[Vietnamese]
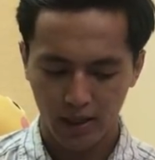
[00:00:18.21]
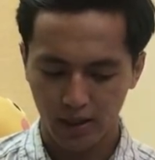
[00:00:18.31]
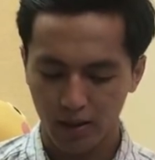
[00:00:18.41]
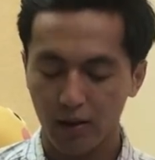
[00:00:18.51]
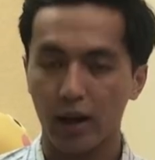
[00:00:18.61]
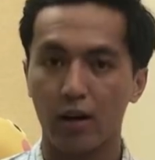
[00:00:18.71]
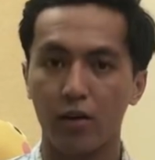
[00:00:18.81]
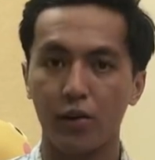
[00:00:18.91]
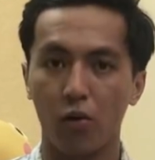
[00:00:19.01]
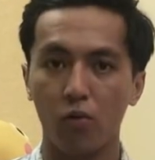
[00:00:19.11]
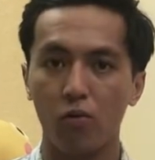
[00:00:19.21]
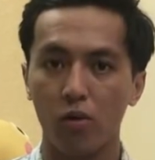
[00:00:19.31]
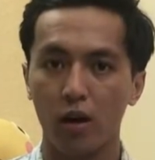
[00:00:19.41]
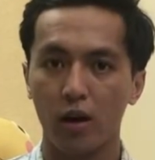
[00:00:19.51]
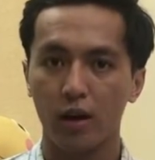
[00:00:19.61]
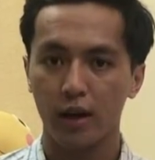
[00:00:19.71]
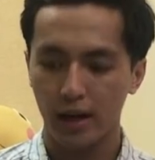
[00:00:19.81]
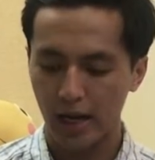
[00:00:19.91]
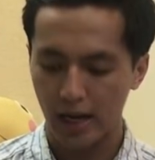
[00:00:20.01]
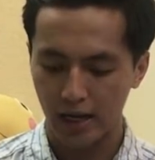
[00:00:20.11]
thì nó đã có đủ à,
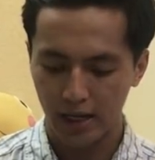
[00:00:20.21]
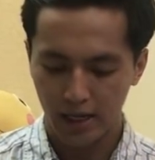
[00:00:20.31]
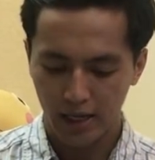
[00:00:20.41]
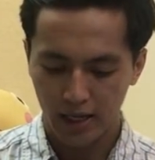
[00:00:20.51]
cái line